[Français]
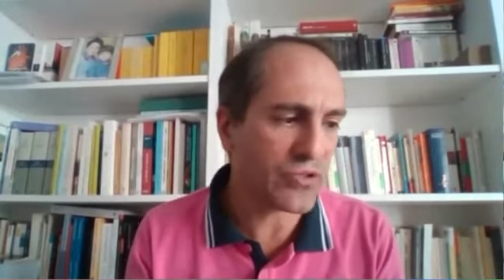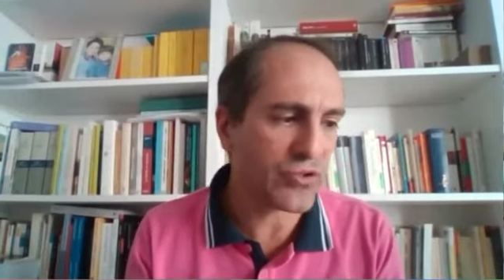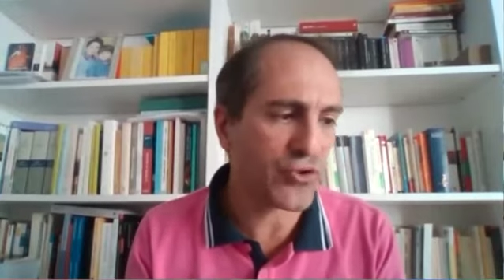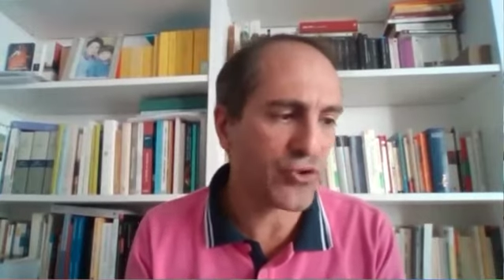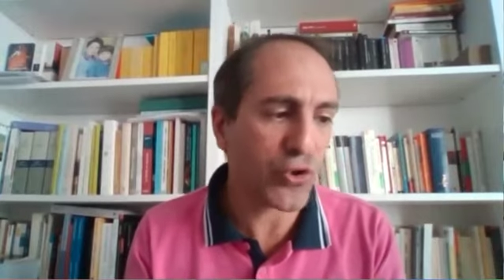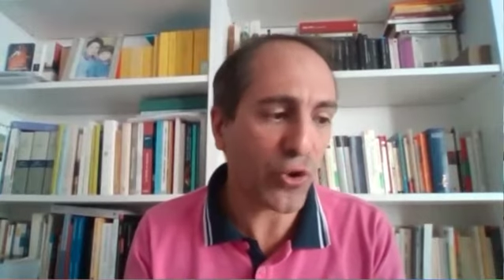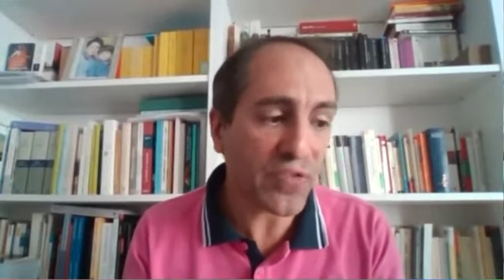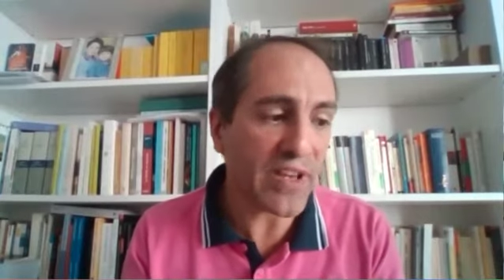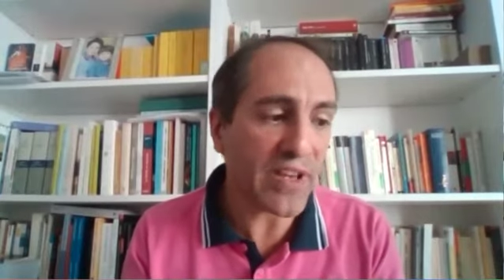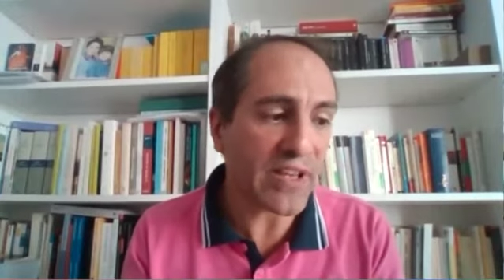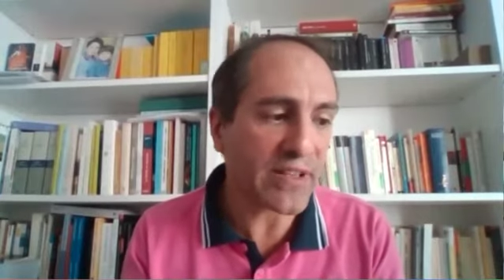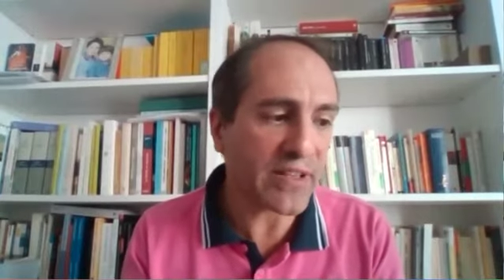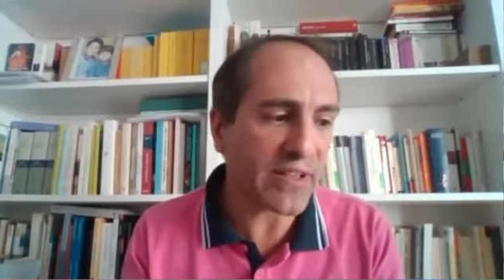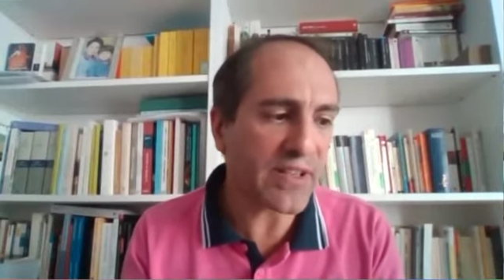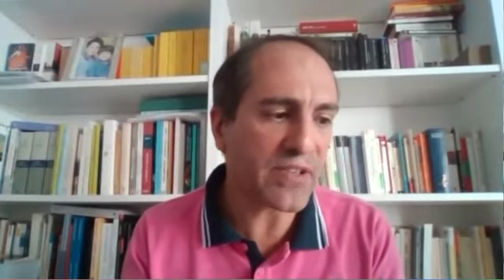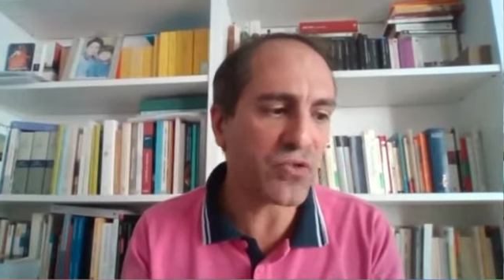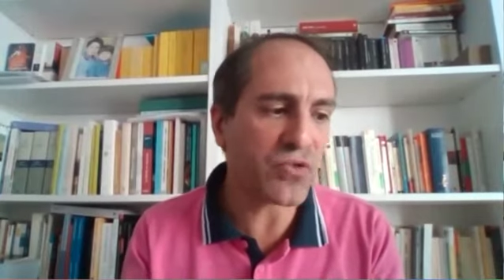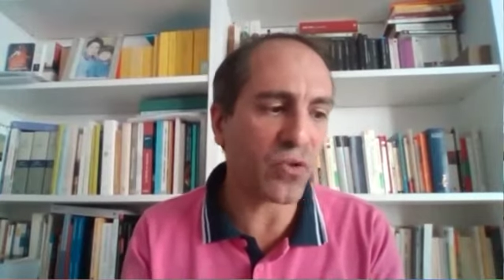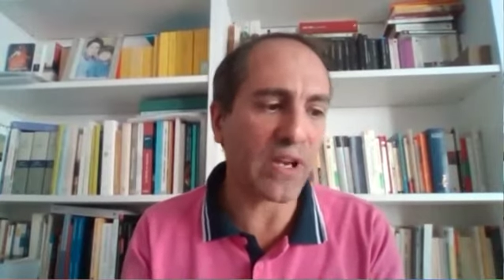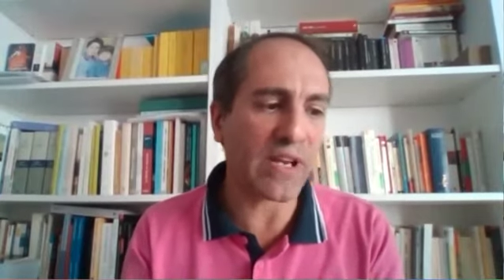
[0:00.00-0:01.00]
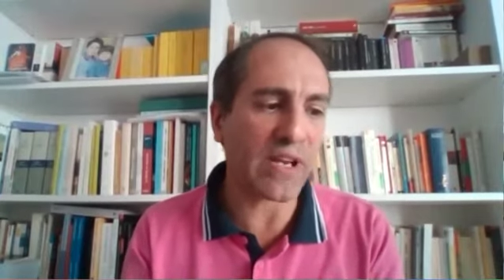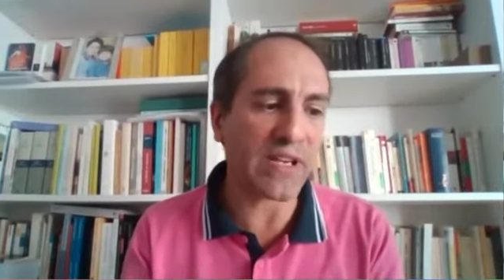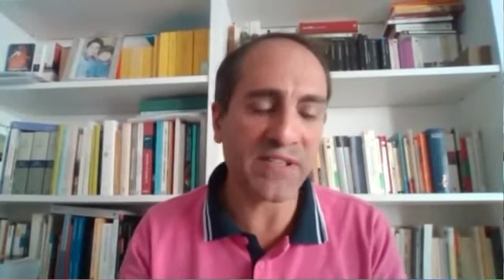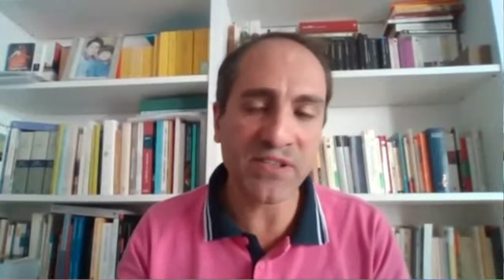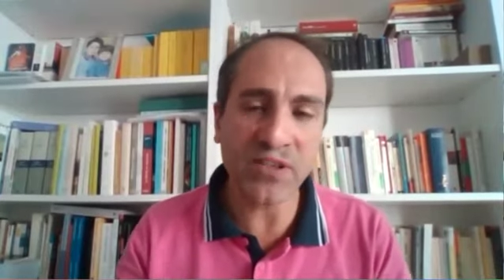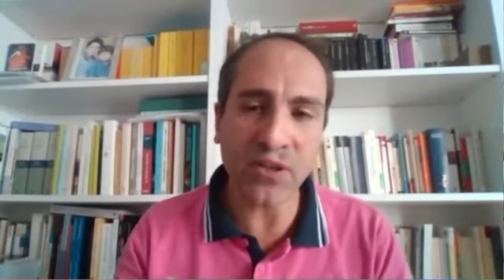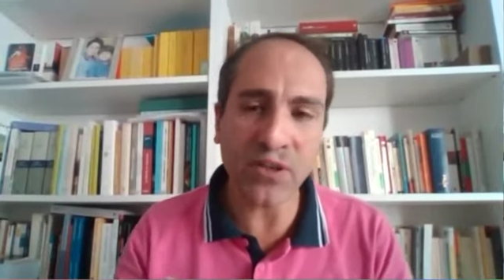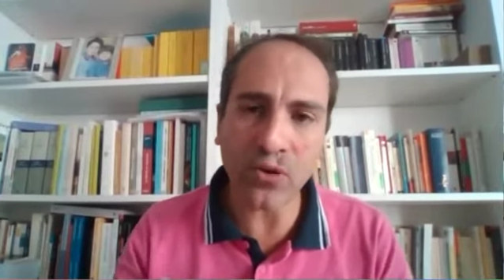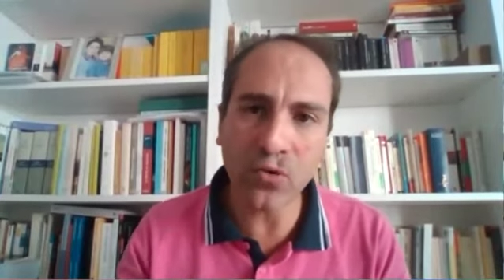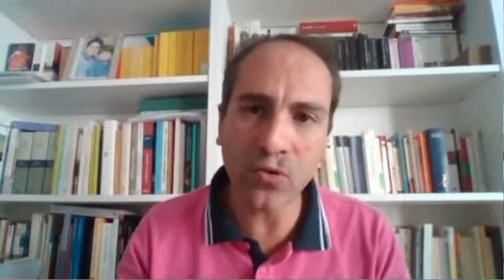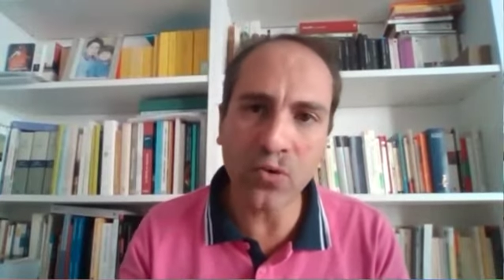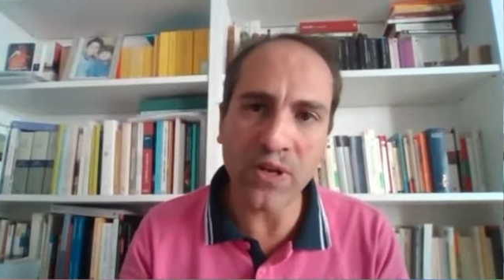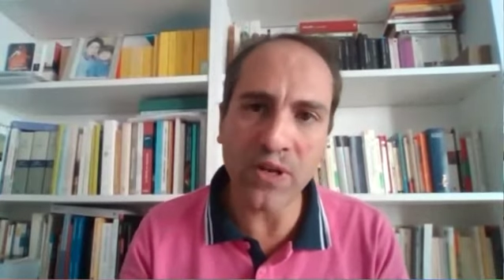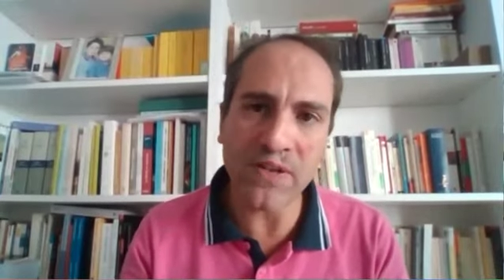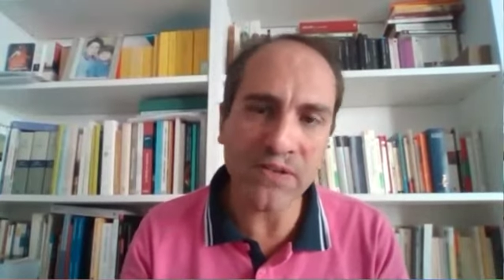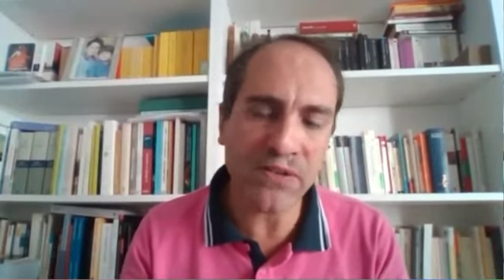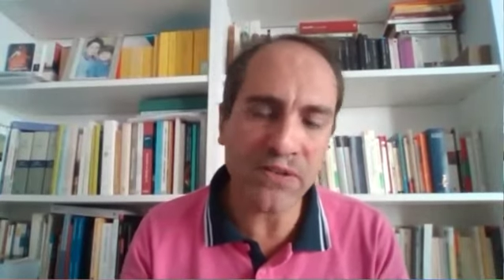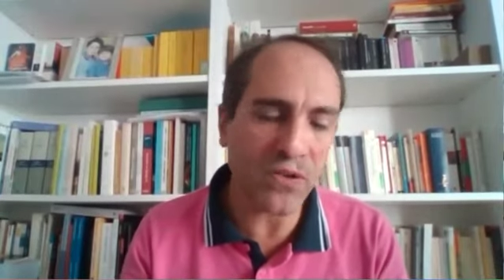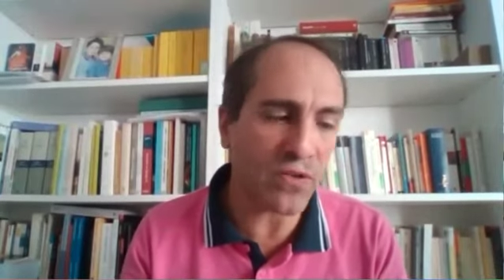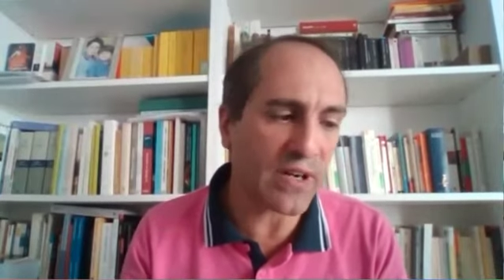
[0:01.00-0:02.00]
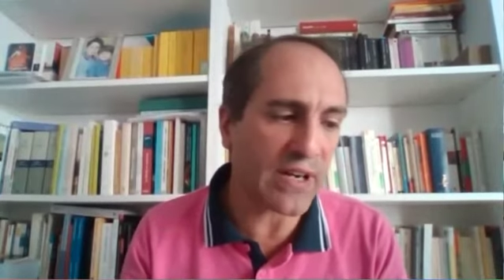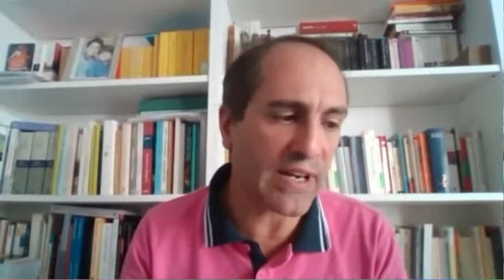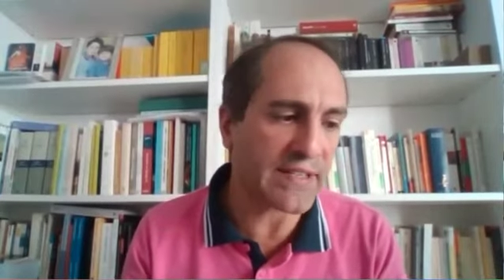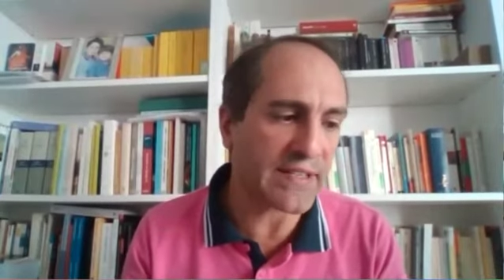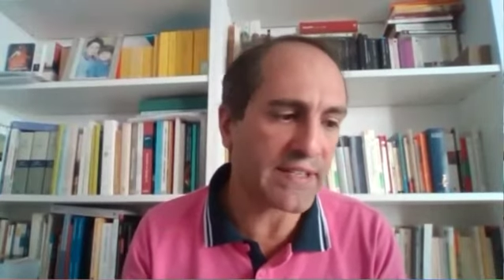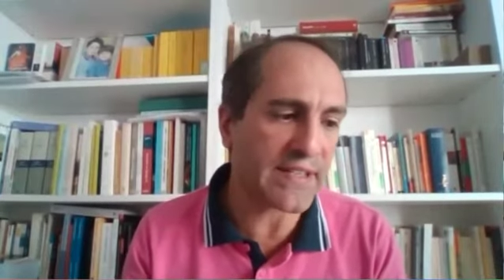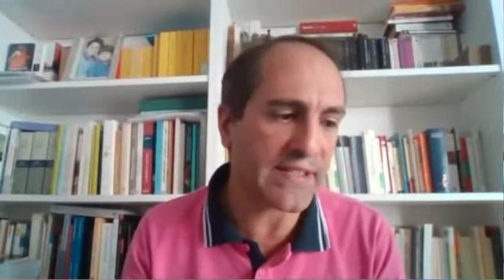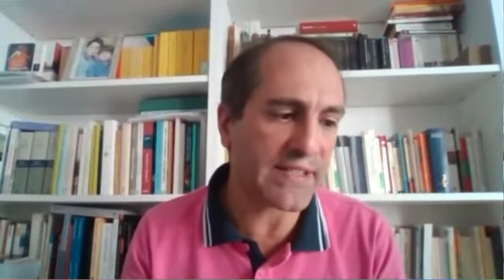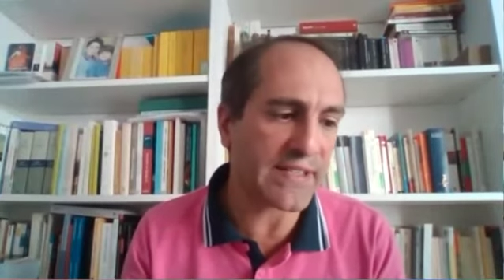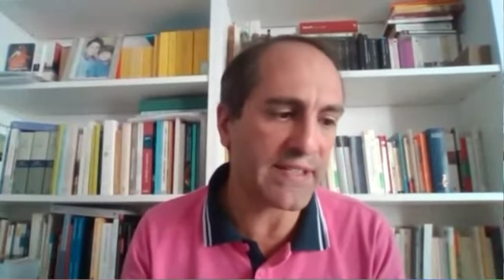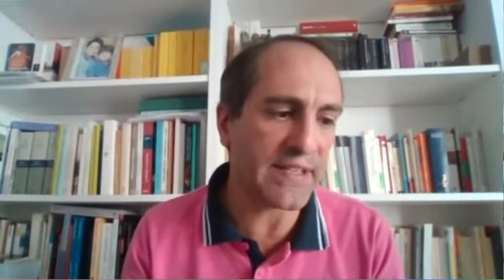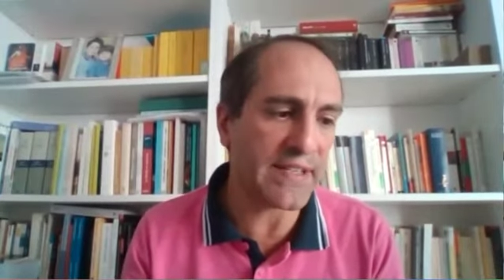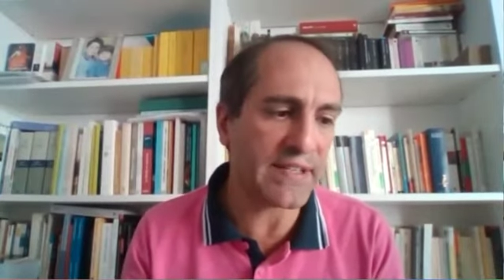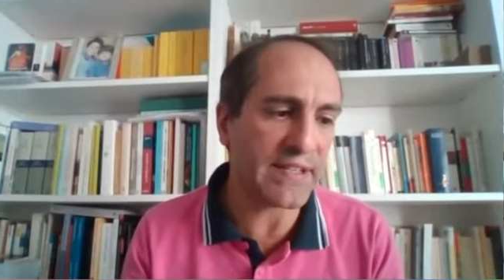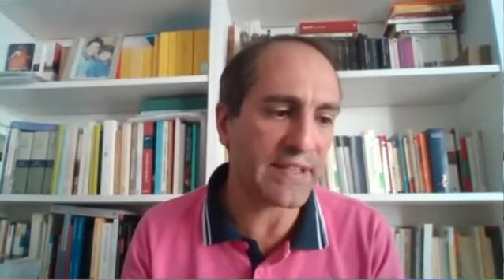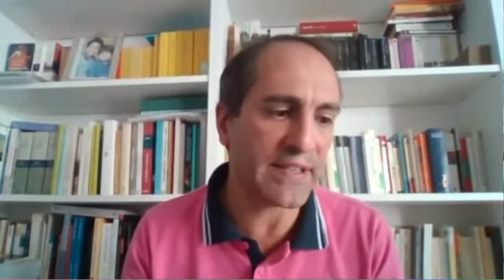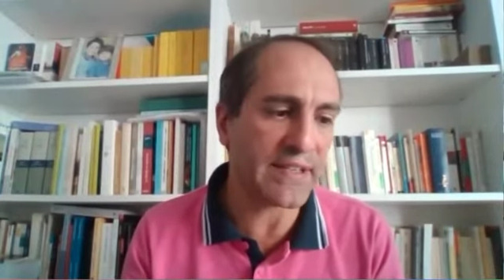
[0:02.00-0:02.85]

Je reviendrai sur la circulation clandestine